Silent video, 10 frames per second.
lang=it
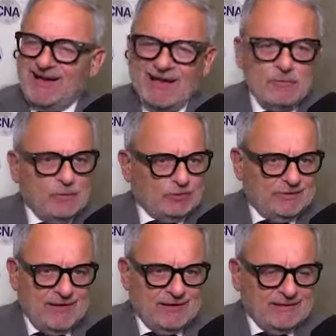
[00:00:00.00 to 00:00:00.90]
è
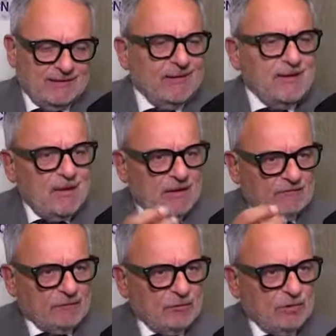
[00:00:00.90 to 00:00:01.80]
importante, la
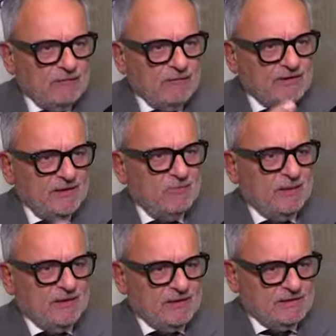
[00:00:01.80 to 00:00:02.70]
fotografia del
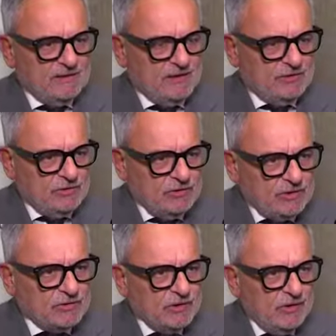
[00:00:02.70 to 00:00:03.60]
Paese ci
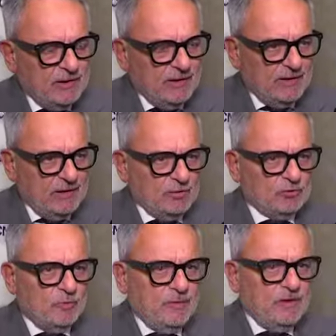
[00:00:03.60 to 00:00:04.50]
dice che il
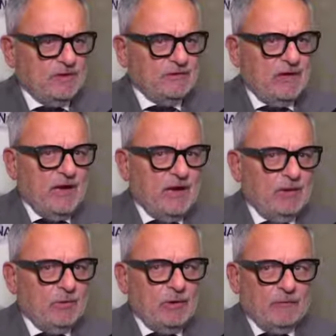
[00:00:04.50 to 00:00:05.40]
nostro Paese è,
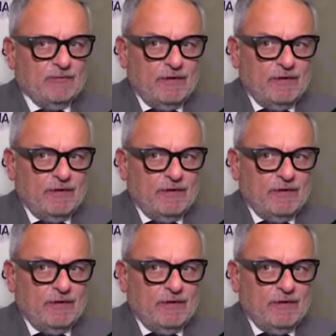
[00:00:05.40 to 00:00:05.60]
un,